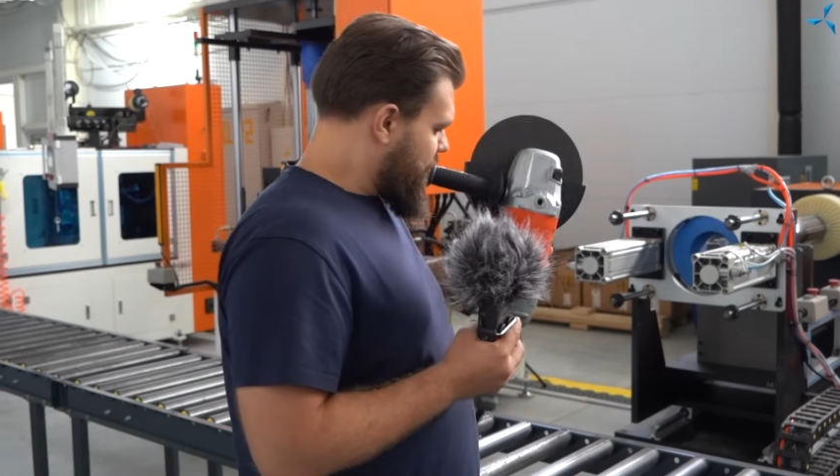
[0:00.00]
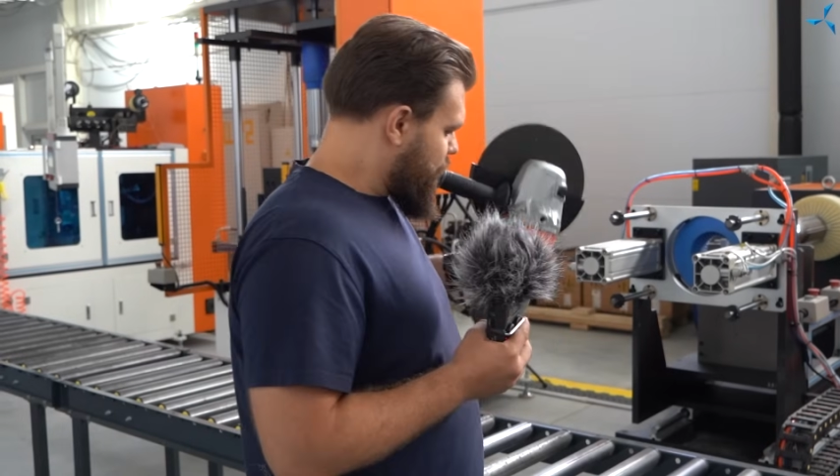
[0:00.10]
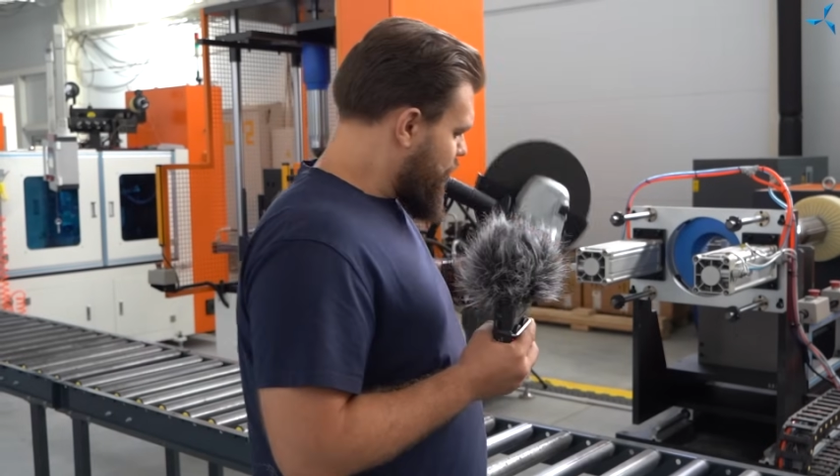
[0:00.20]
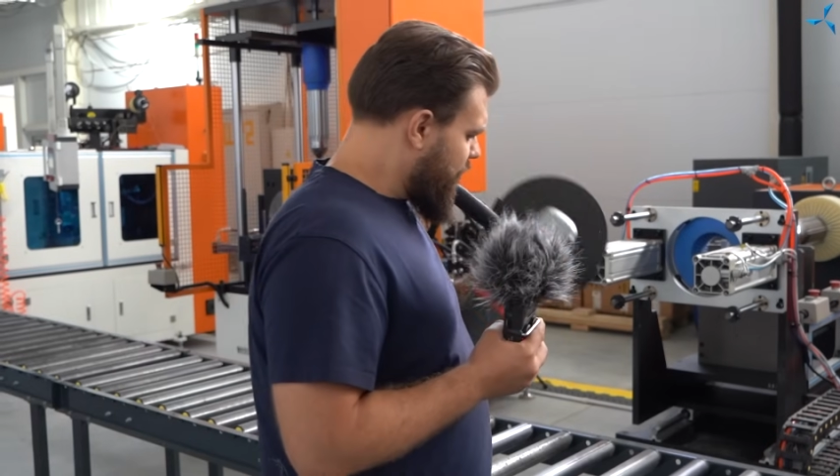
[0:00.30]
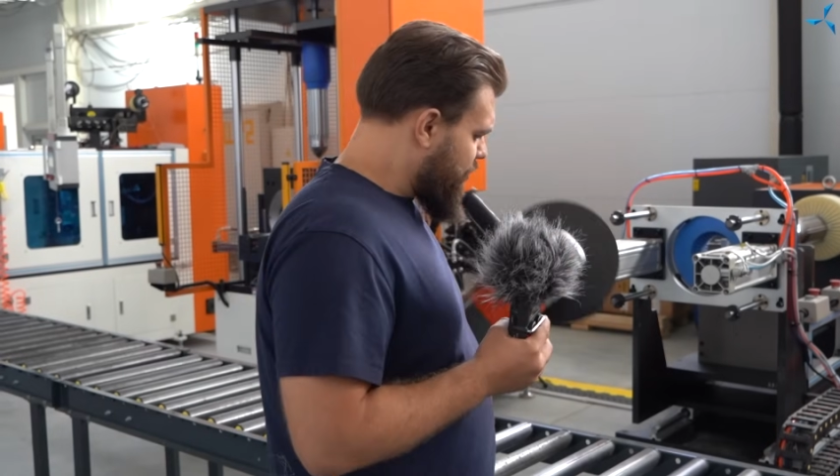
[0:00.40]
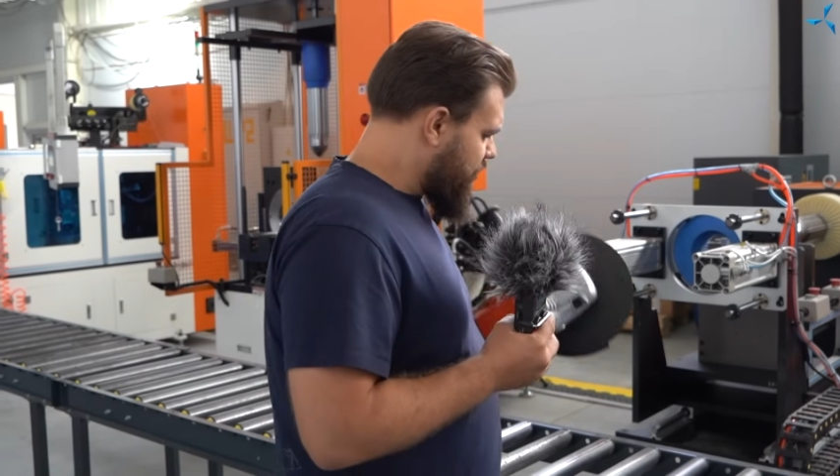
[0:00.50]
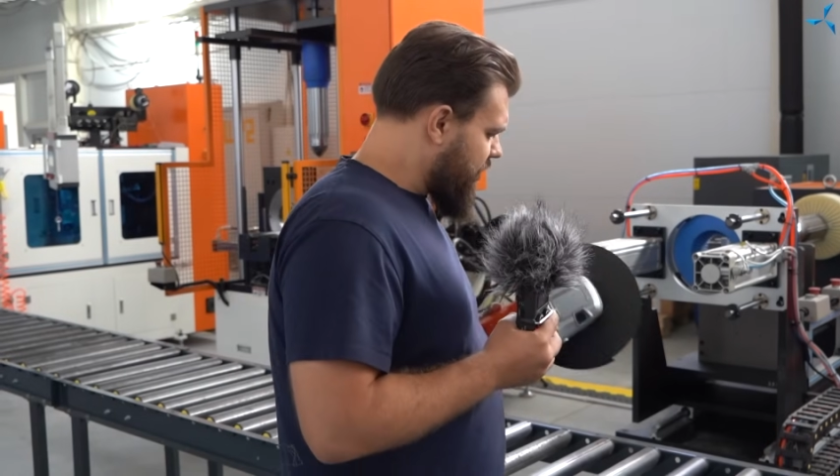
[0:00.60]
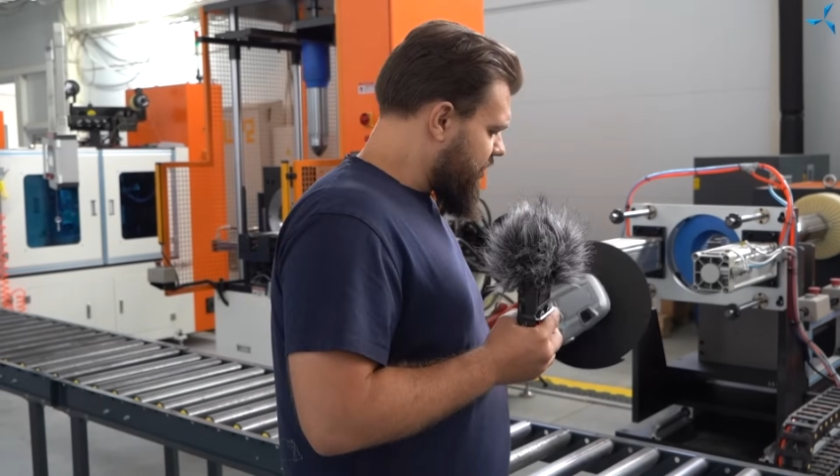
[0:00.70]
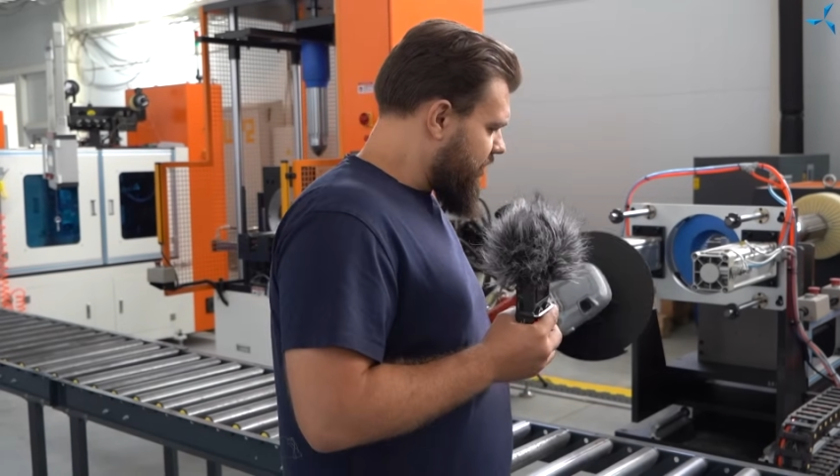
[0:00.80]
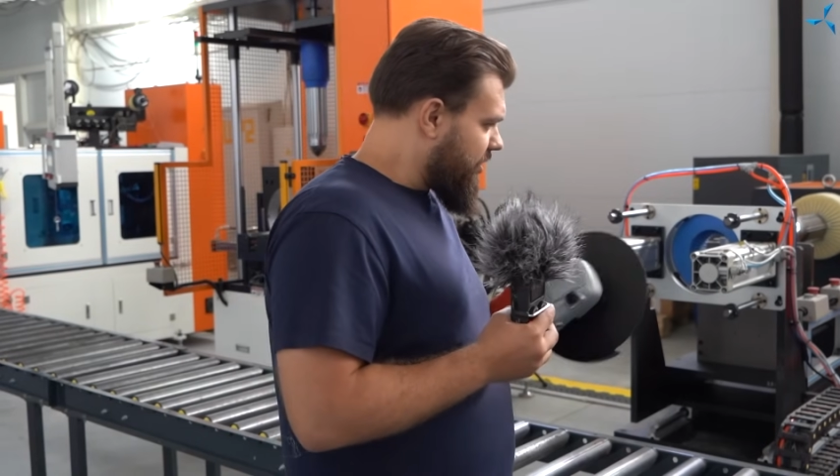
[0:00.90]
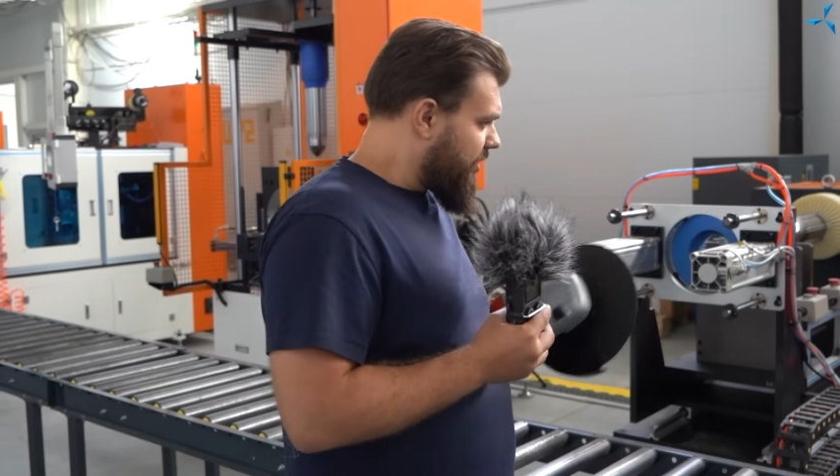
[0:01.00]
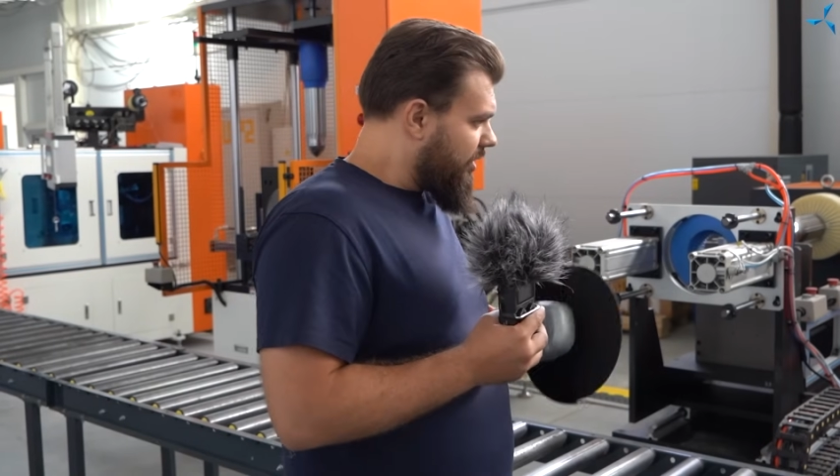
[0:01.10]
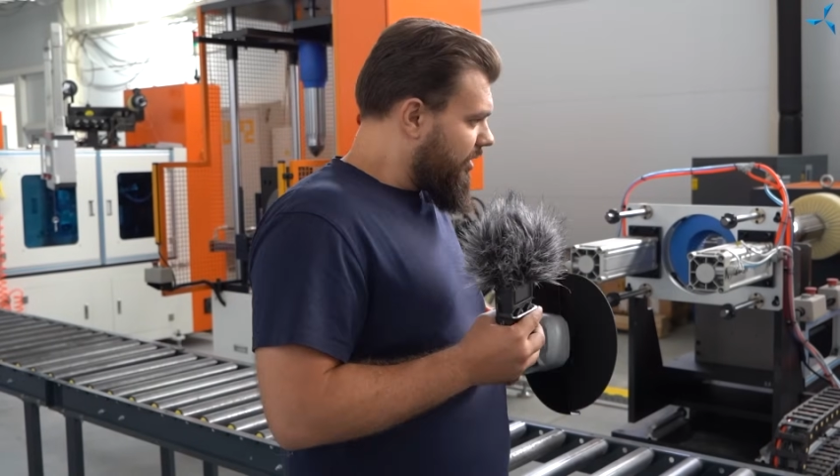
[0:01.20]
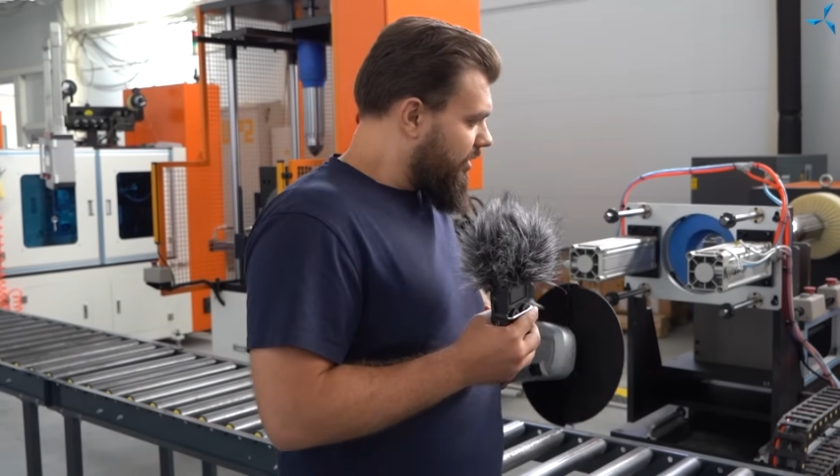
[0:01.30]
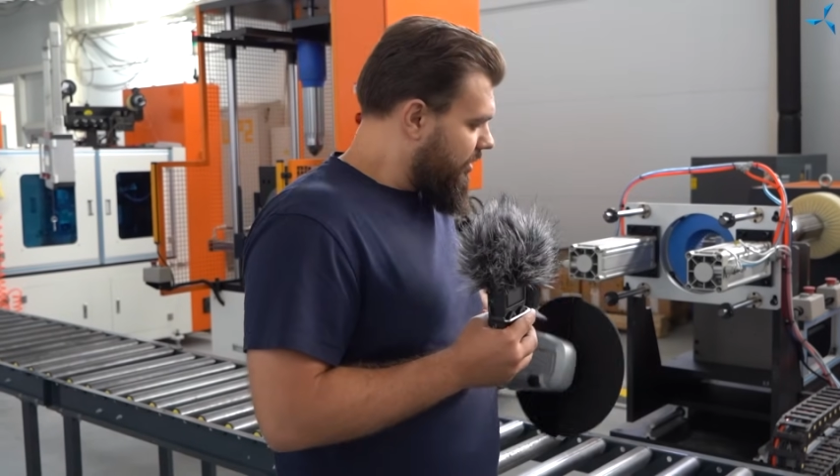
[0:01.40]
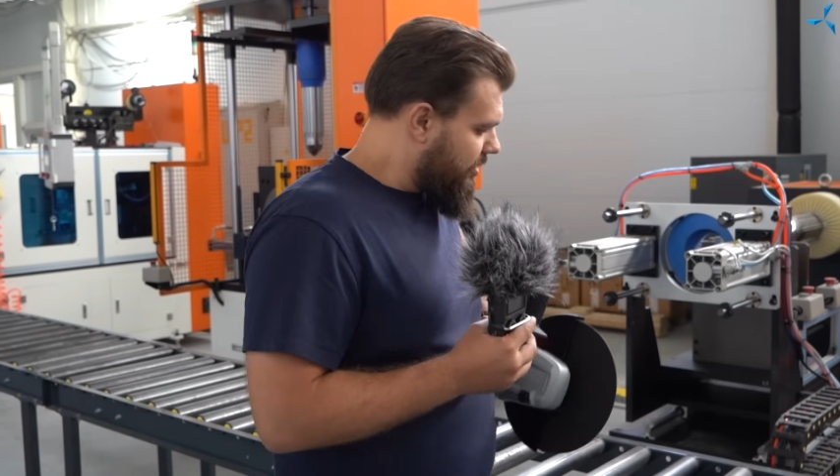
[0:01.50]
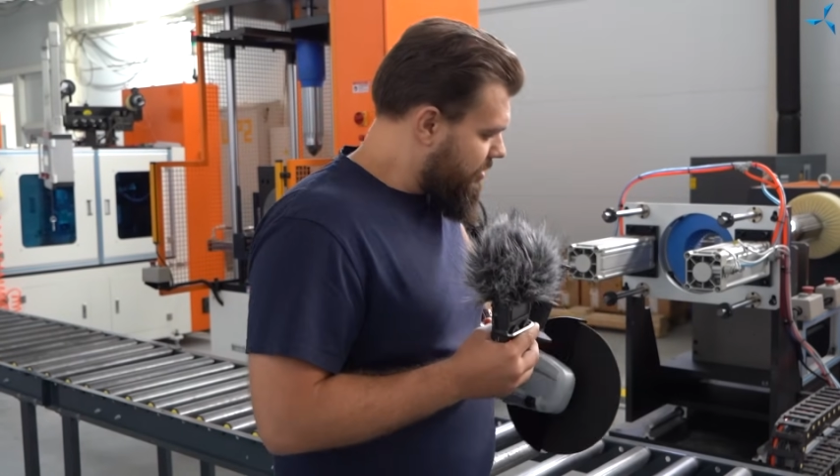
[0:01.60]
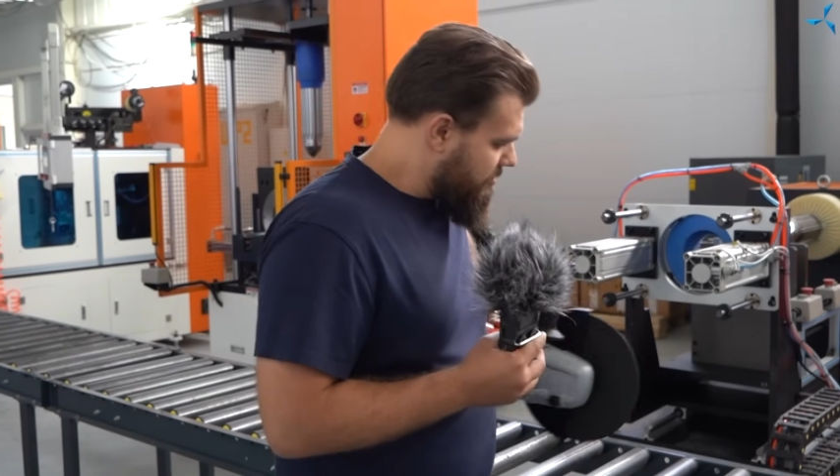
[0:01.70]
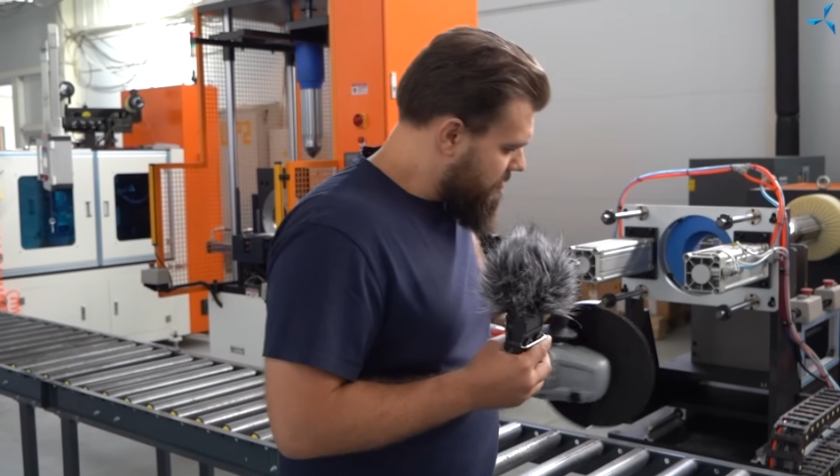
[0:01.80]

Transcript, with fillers: что я могу сказать? А,